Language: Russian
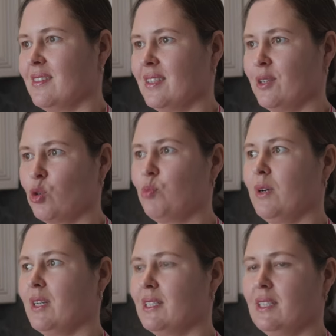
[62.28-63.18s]
Это
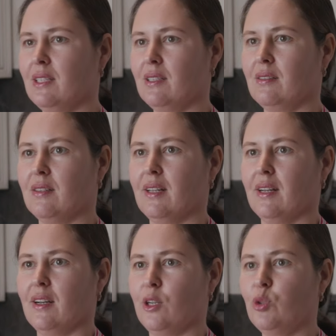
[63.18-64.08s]
группа, где
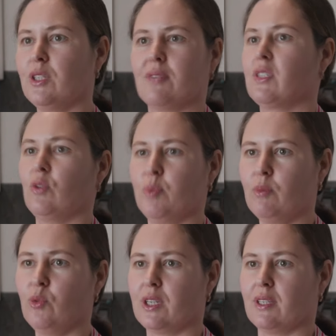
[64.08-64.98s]
люди со всего
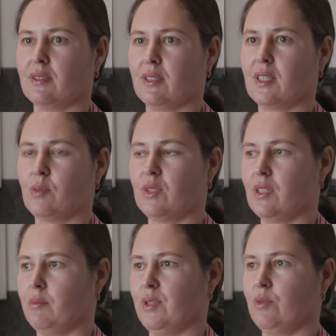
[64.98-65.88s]
Приморья, на самом
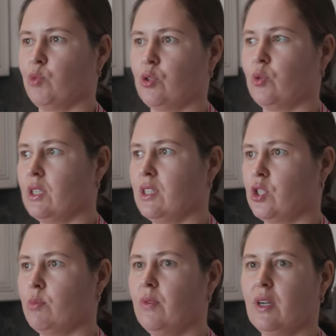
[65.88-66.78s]
деле, потому что у нас
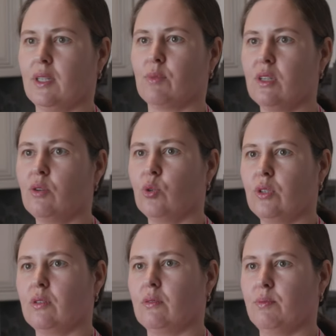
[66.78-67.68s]
даже бывает там с
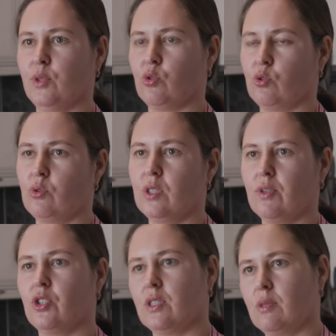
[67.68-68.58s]
находки, пишут, что
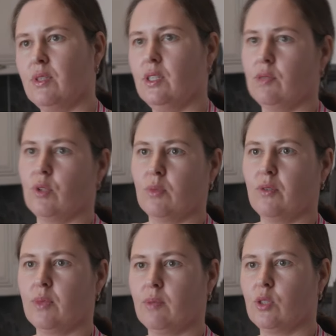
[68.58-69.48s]
девочки, заберите, вот
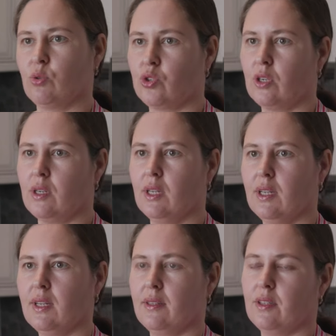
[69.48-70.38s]
мы вам там насушили
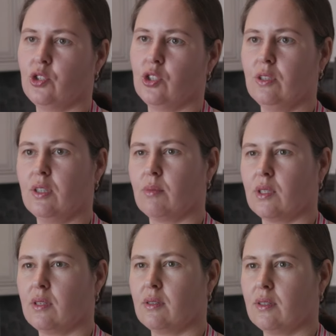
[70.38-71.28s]
на чаи, там,
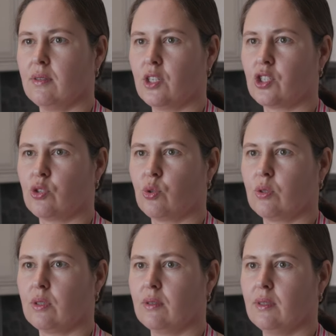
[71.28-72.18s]
на каши что-то.